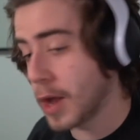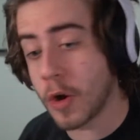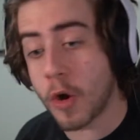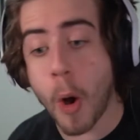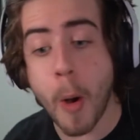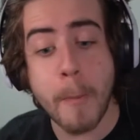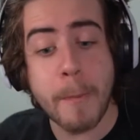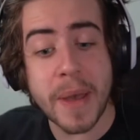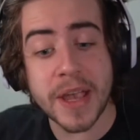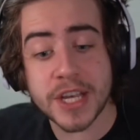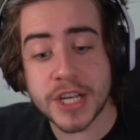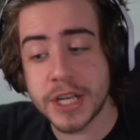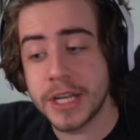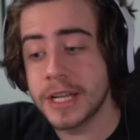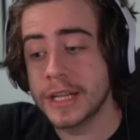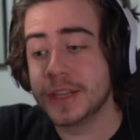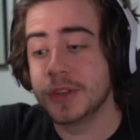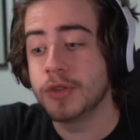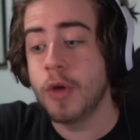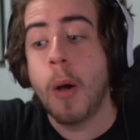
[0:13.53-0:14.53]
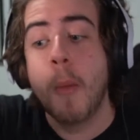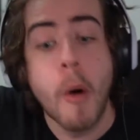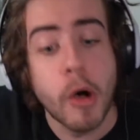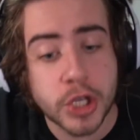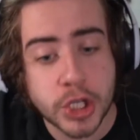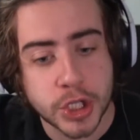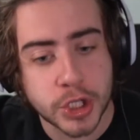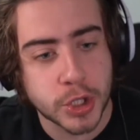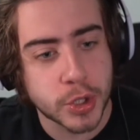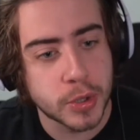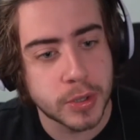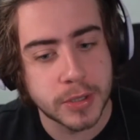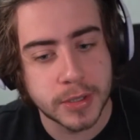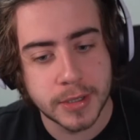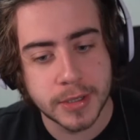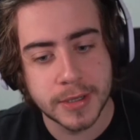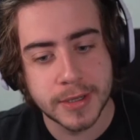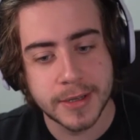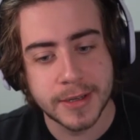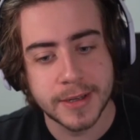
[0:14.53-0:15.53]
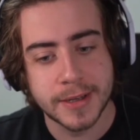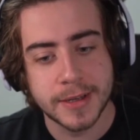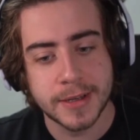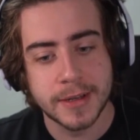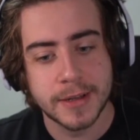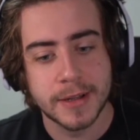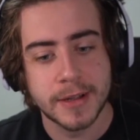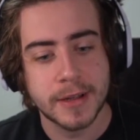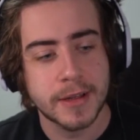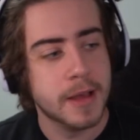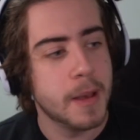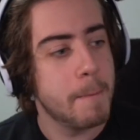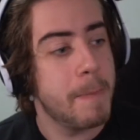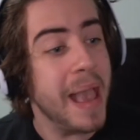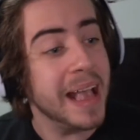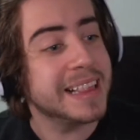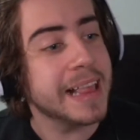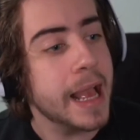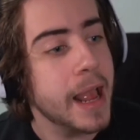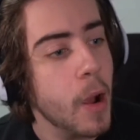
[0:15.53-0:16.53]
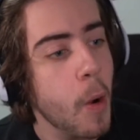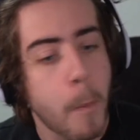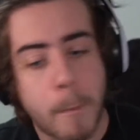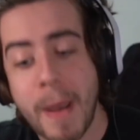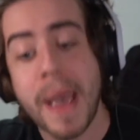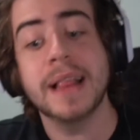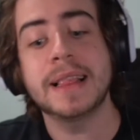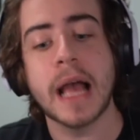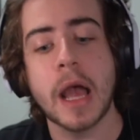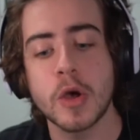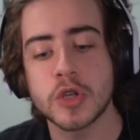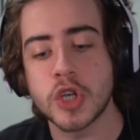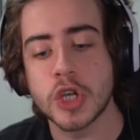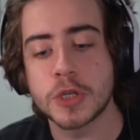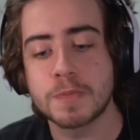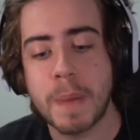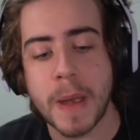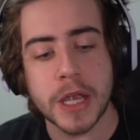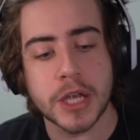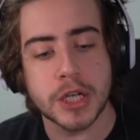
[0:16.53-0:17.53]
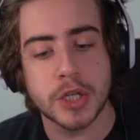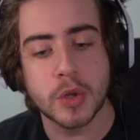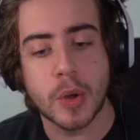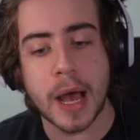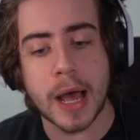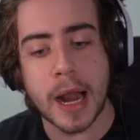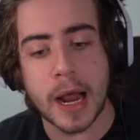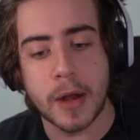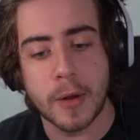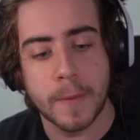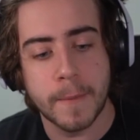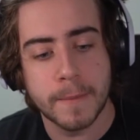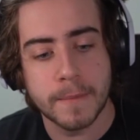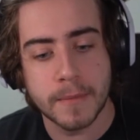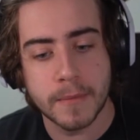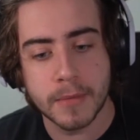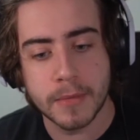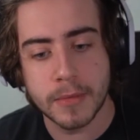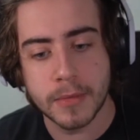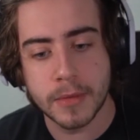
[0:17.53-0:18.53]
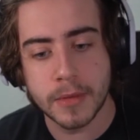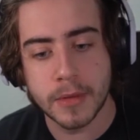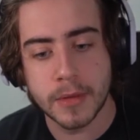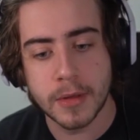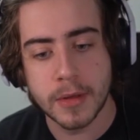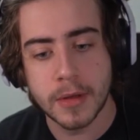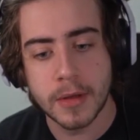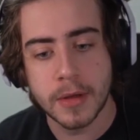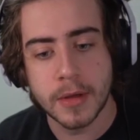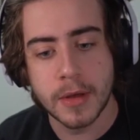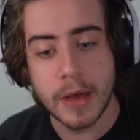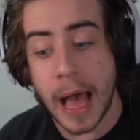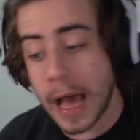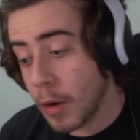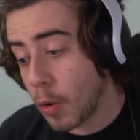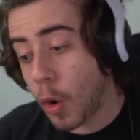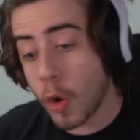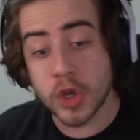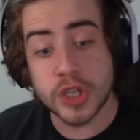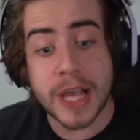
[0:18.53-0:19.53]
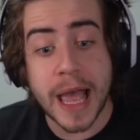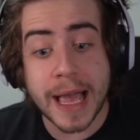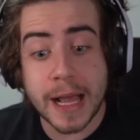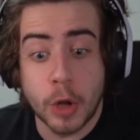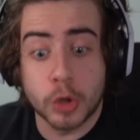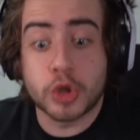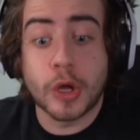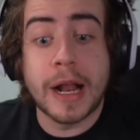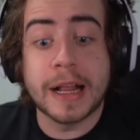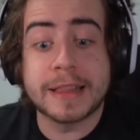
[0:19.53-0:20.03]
como tá peixe tá no almoço. Eu quero ver o Peita Jason eu, Momoa, peita eu, seus peixes do caralho. Quero ver o Ah, não consegue, não, tô na